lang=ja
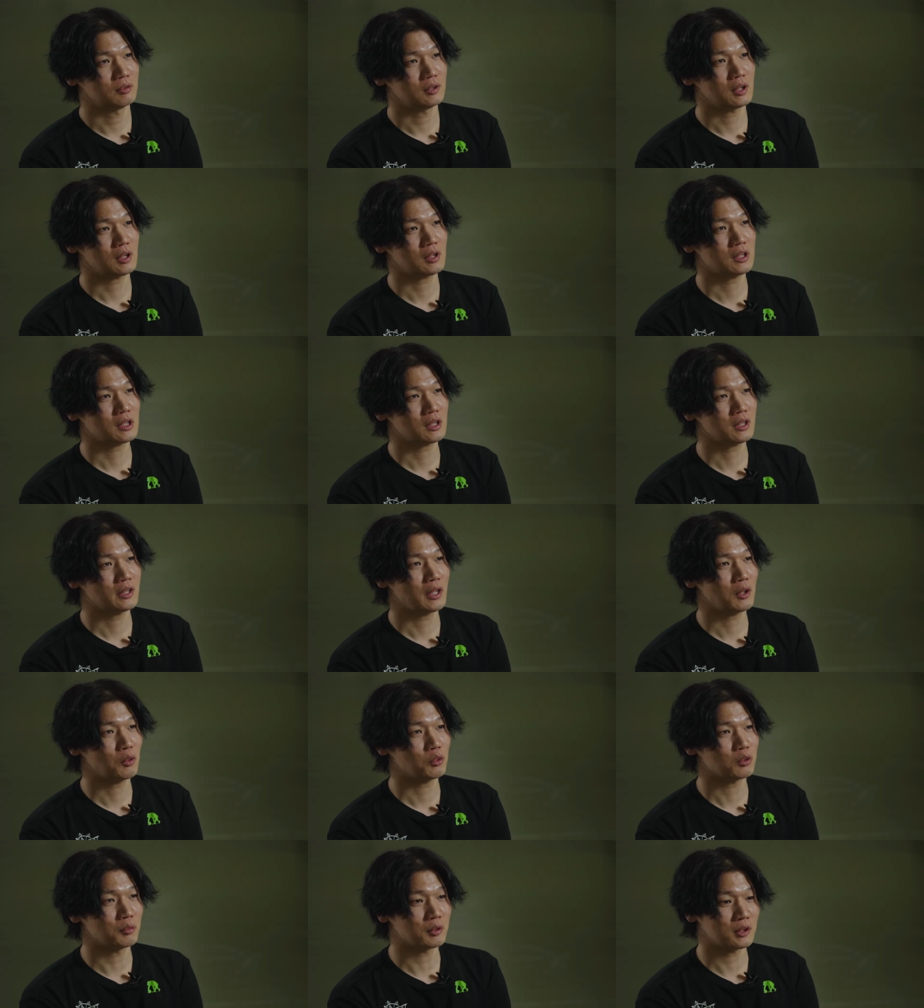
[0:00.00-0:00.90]
なかなかや
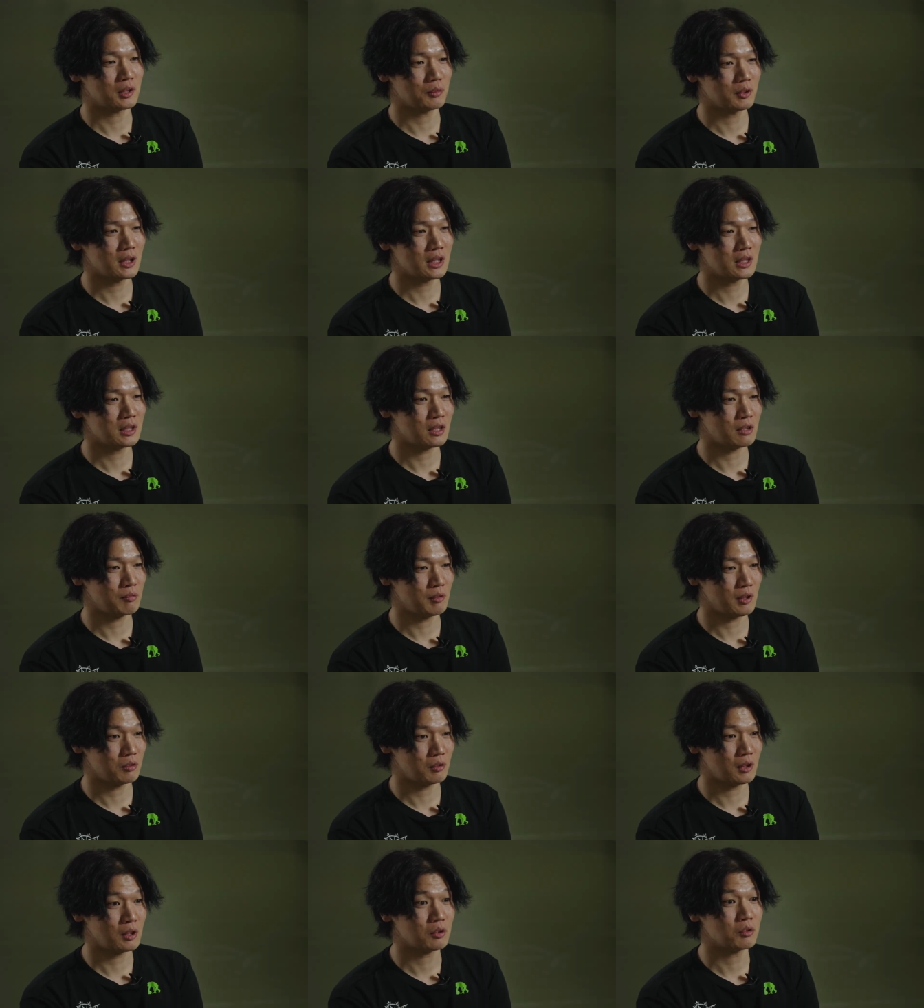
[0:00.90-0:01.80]
ろうと思ってもできない
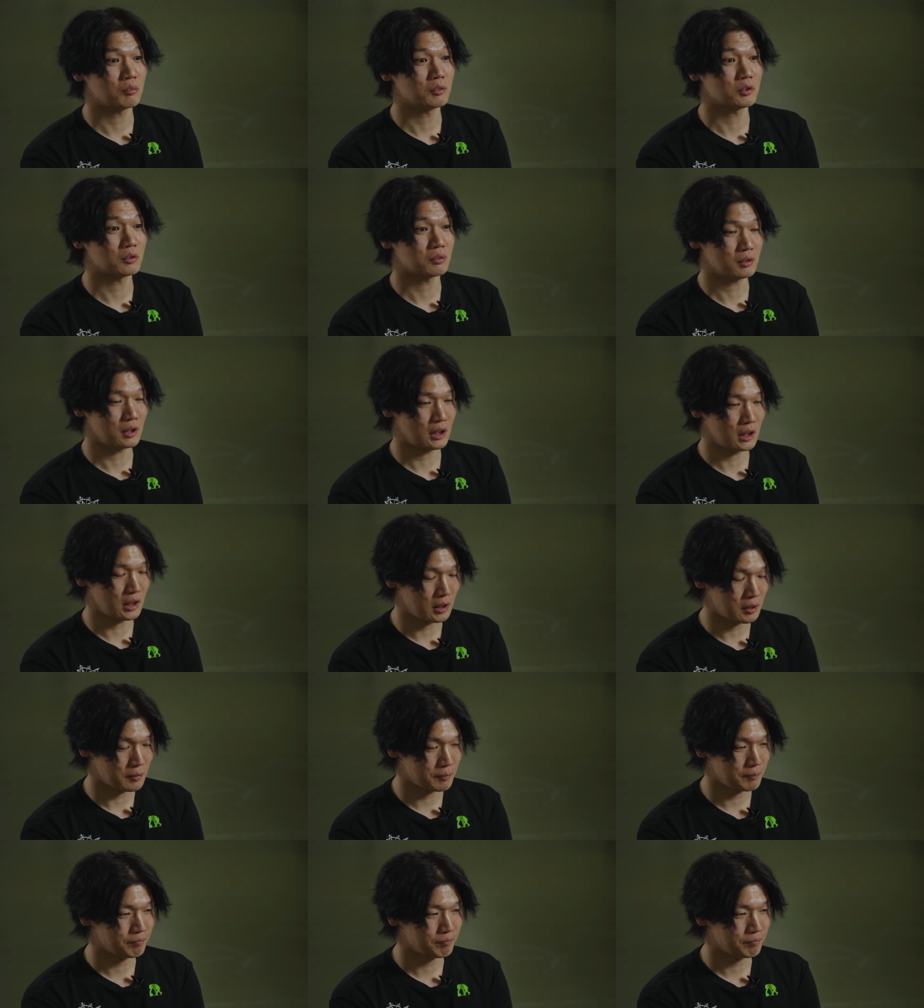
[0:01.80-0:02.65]
イベントだと思うので